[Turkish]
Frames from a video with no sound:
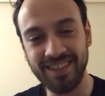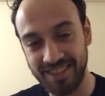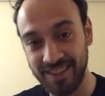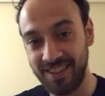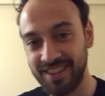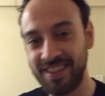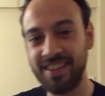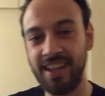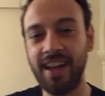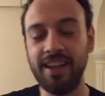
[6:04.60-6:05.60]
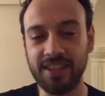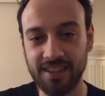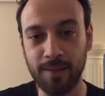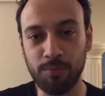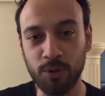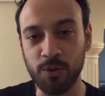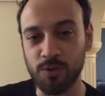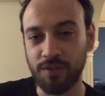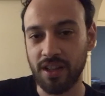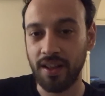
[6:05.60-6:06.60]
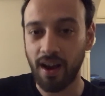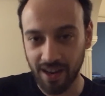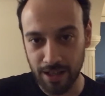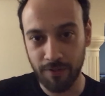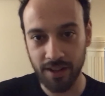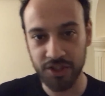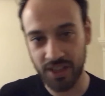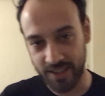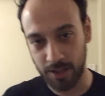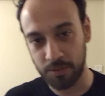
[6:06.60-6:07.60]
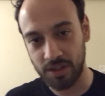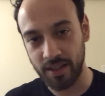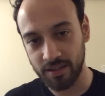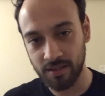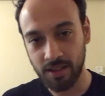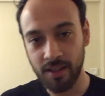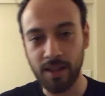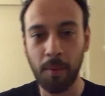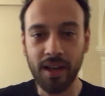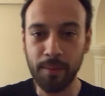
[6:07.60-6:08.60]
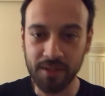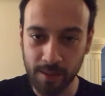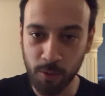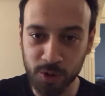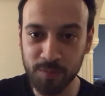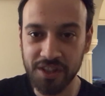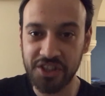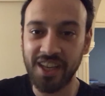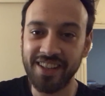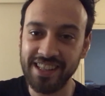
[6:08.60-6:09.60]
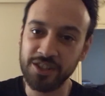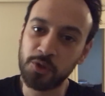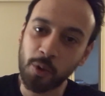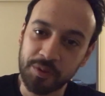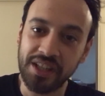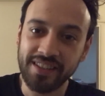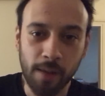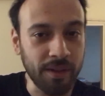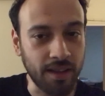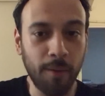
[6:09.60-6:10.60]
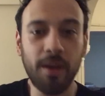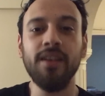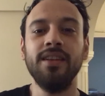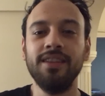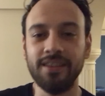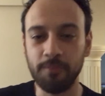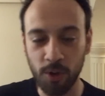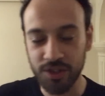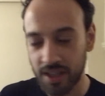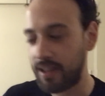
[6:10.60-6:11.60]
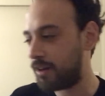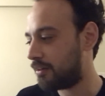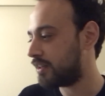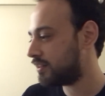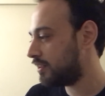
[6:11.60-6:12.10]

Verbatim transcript: Ee, yani kitap mı okuyorsun falan. Hani ailem falan şikayet etmişlerdi. Tabi ailem kitap okudum diye şikayet edince çok bir şey diyemedi ama e, böyle şeyler